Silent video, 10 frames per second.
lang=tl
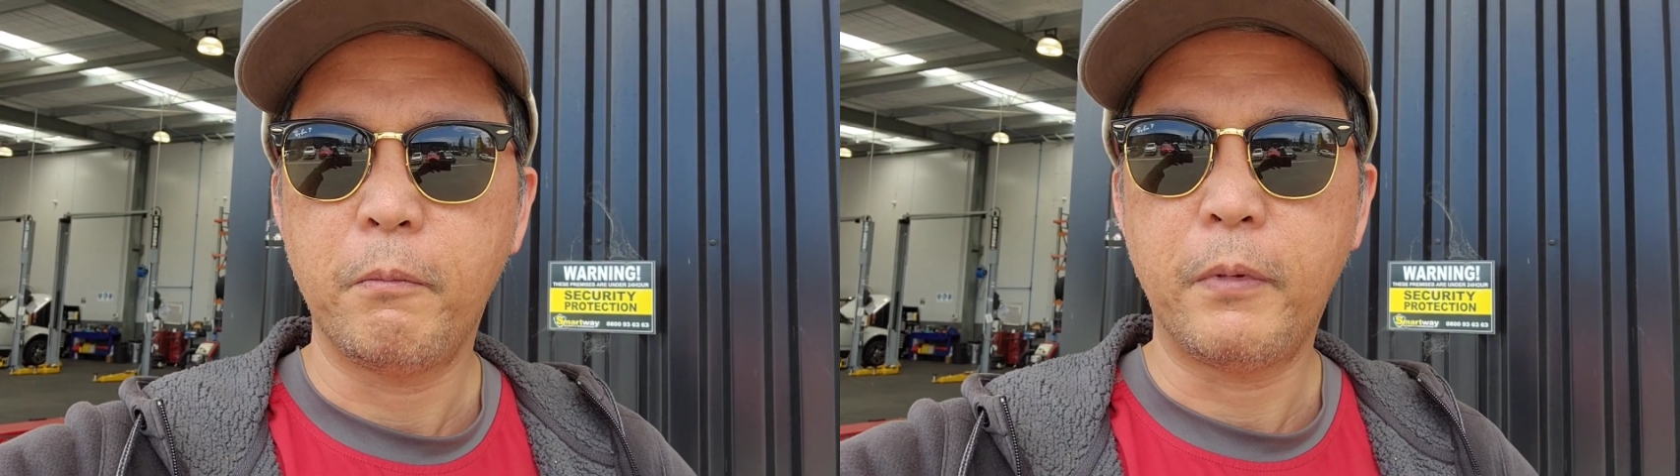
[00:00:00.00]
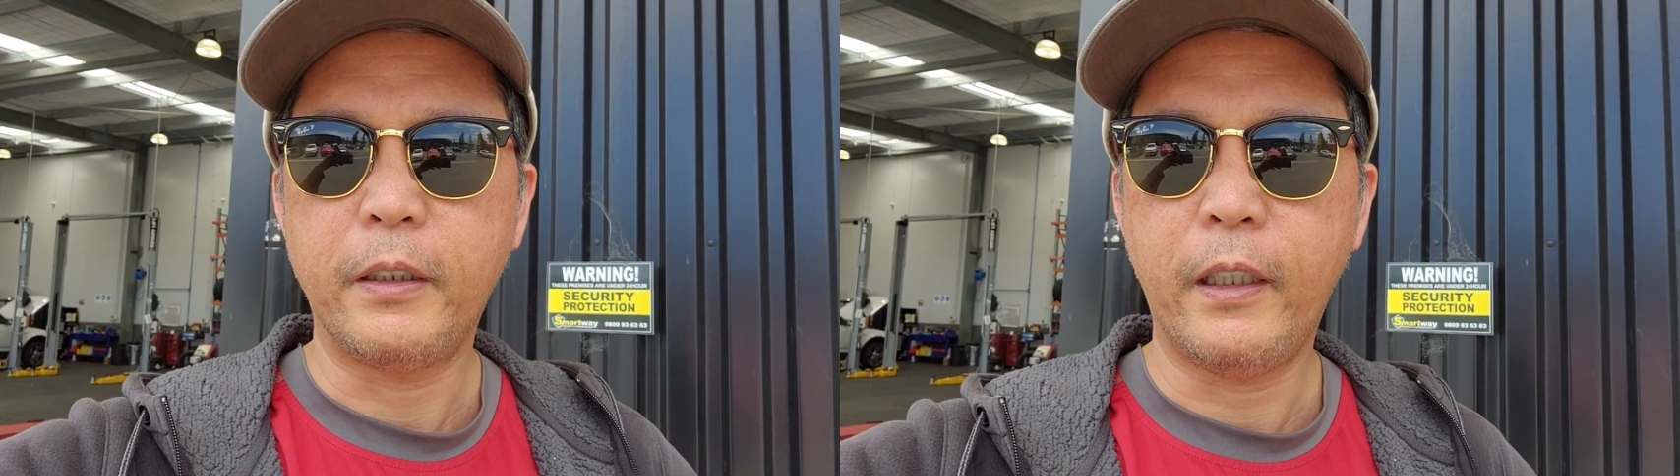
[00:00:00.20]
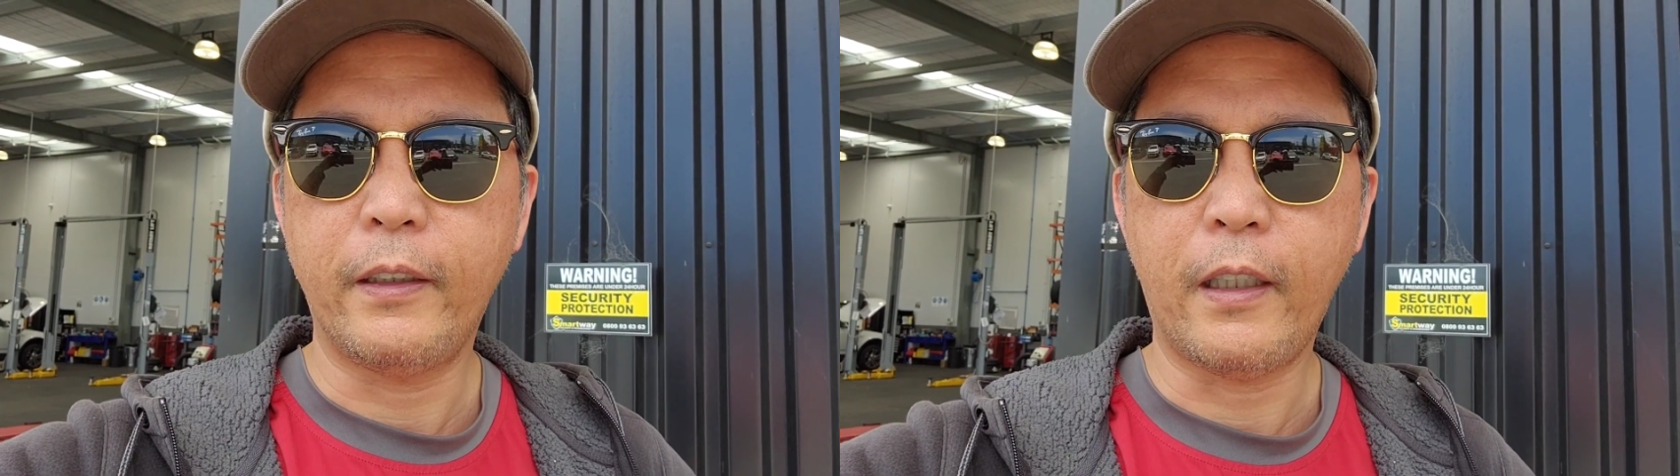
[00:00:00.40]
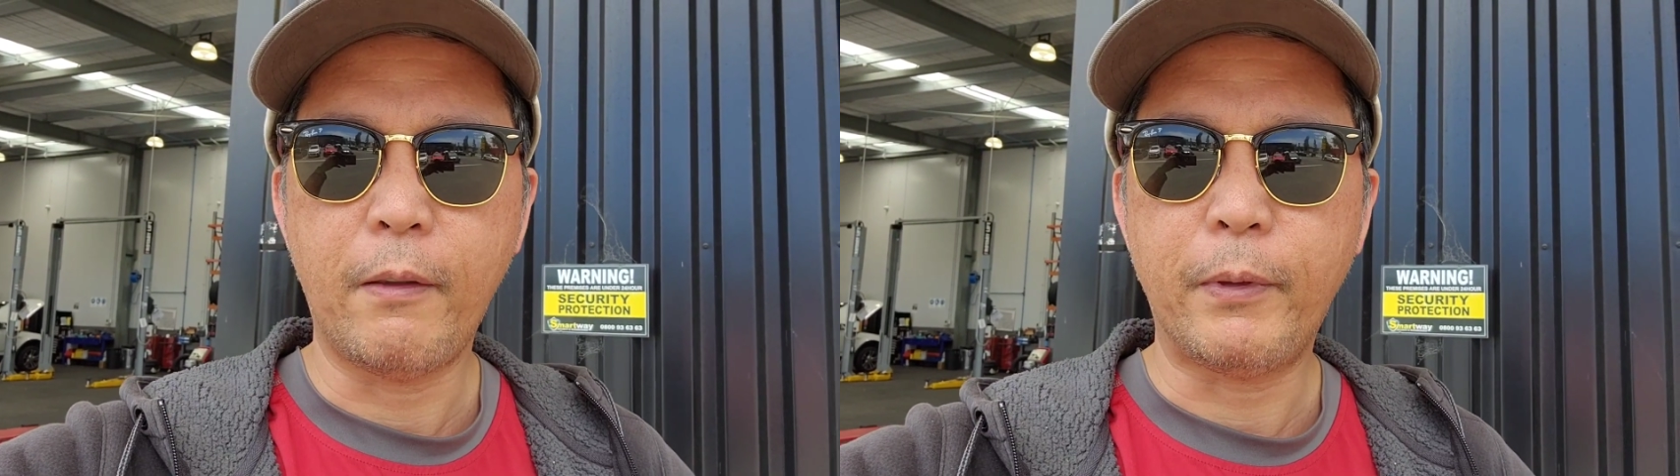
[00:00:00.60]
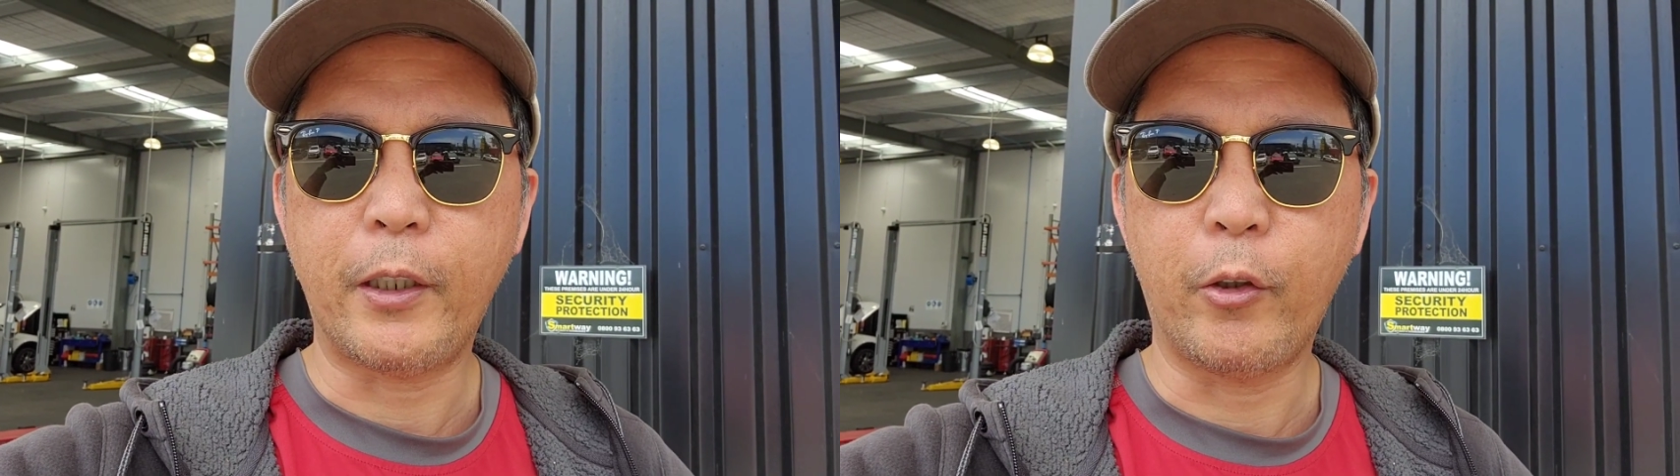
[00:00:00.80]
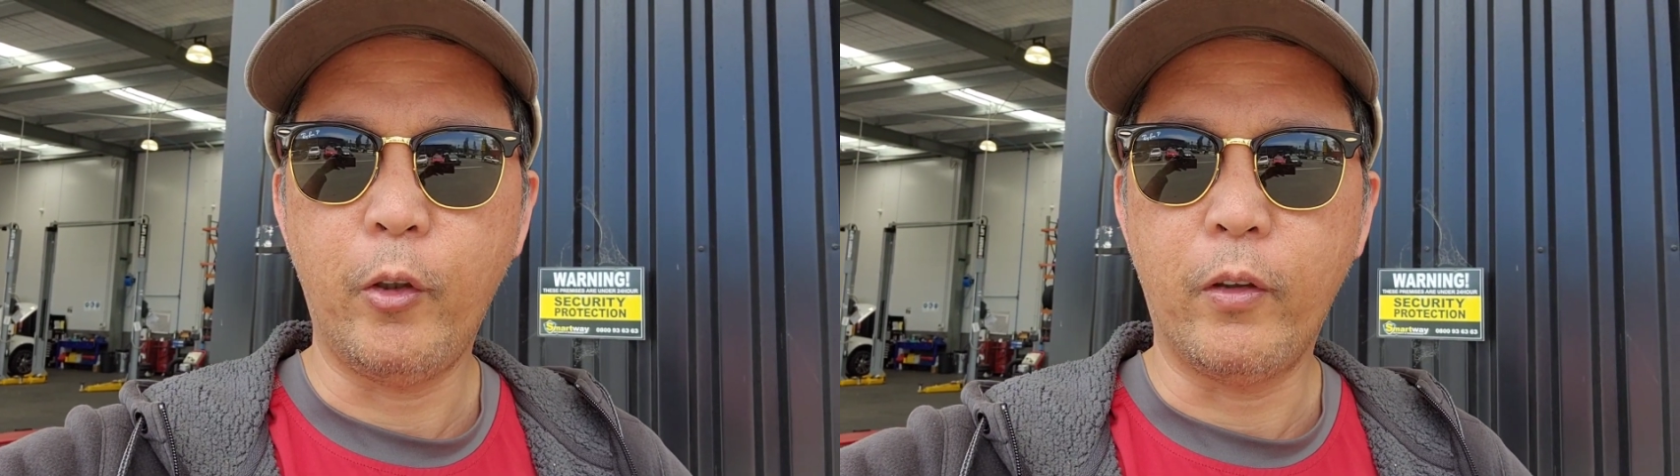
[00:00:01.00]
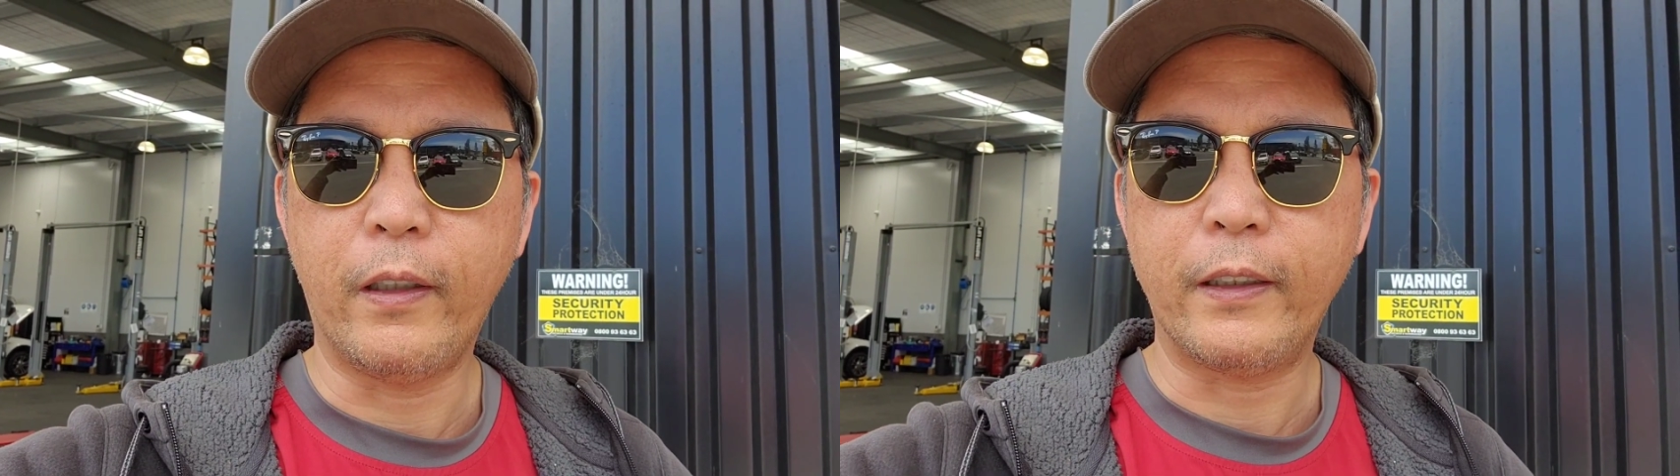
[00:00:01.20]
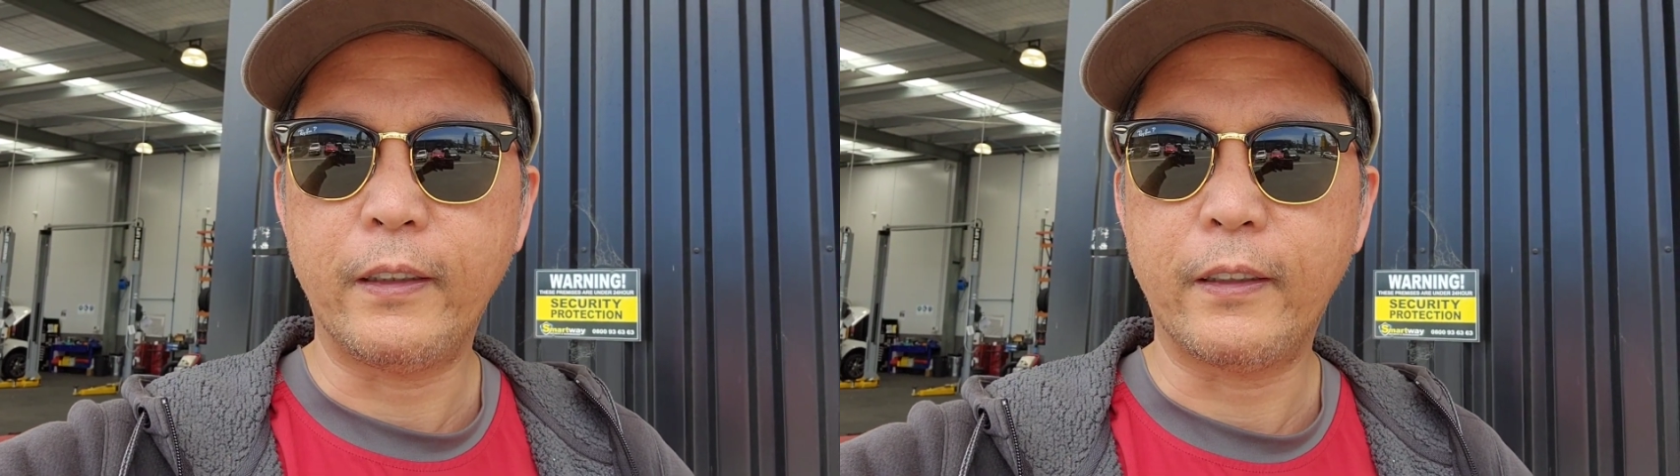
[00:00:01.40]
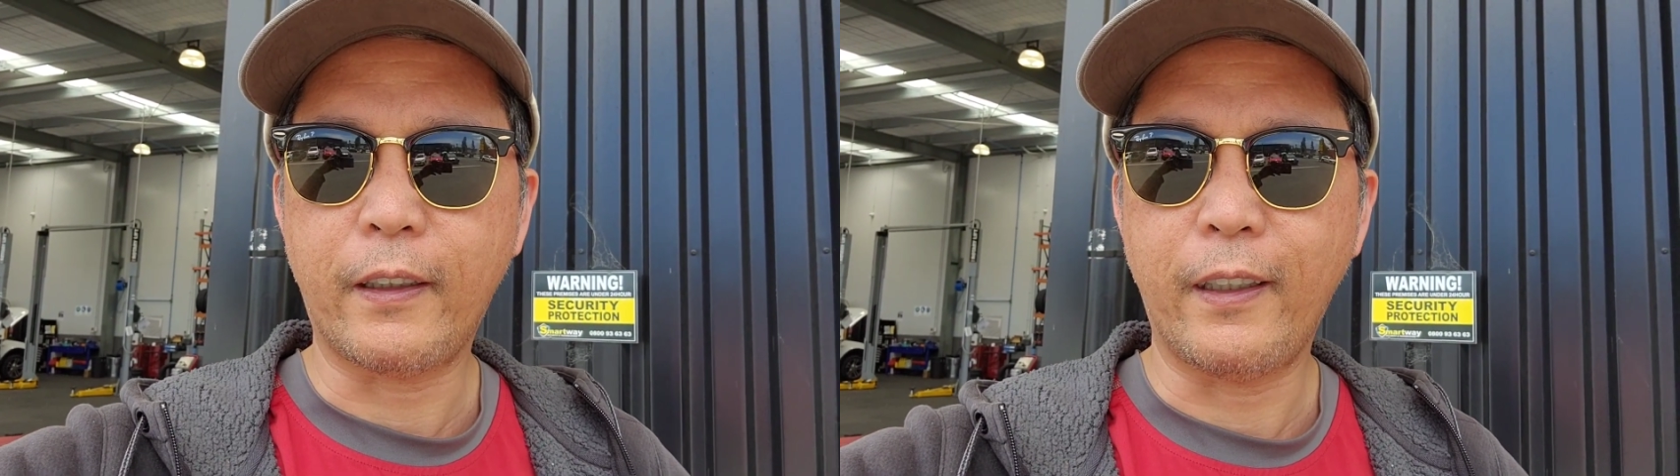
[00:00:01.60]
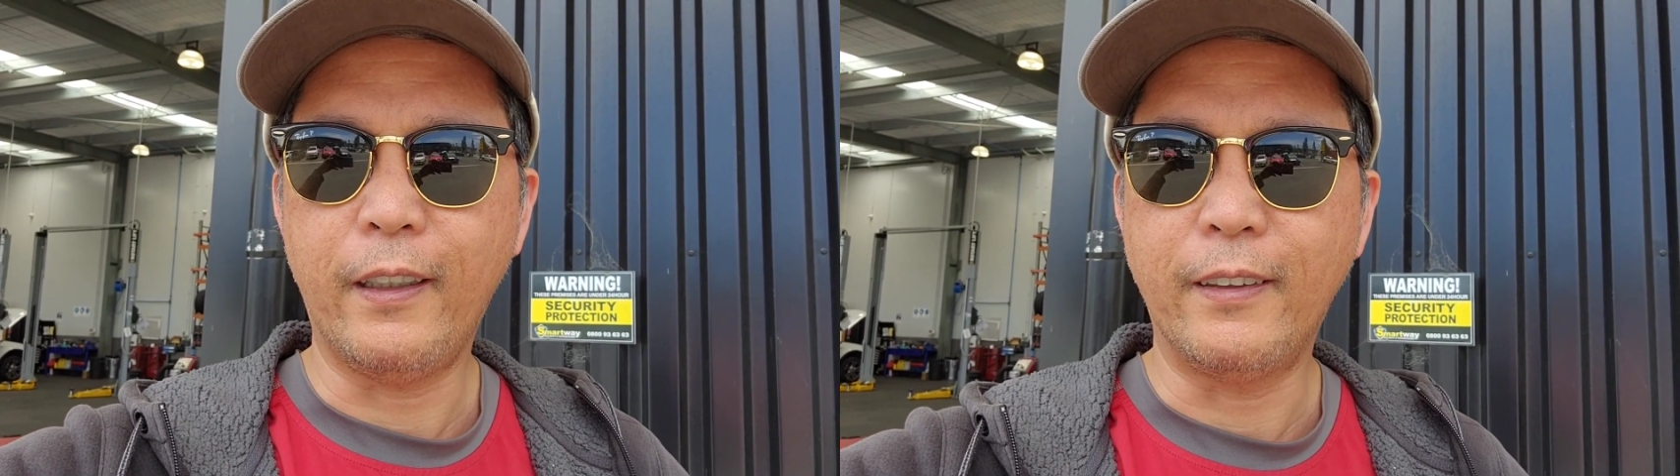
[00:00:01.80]
bigyan ng apat na gulong ang ating
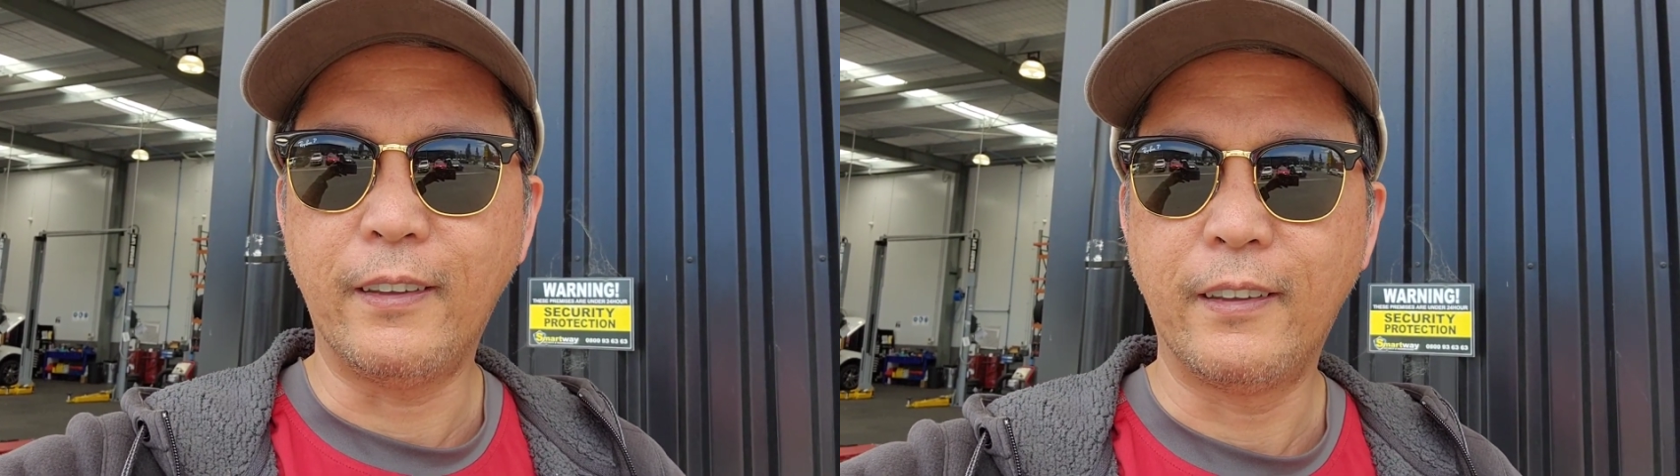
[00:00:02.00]
sasakyan.